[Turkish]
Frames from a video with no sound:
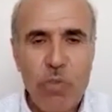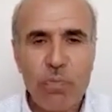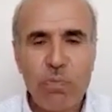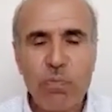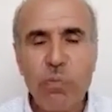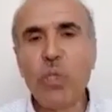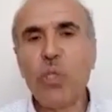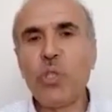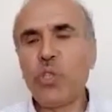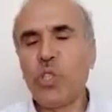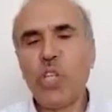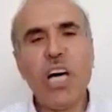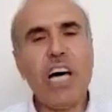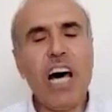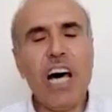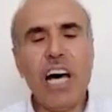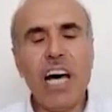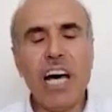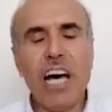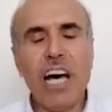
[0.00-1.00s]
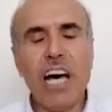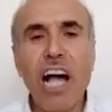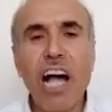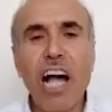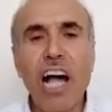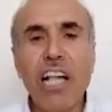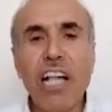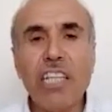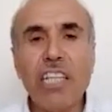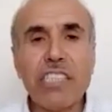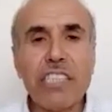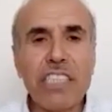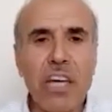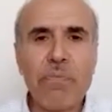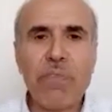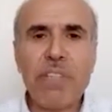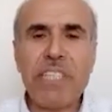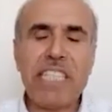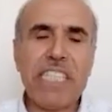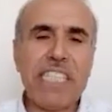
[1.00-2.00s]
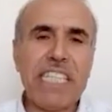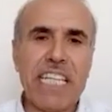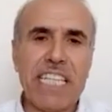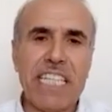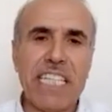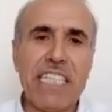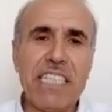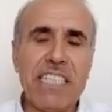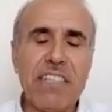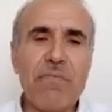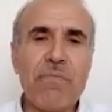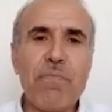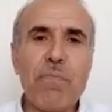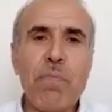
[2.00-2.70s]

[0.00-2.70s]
Bunun alt yapısı nedir?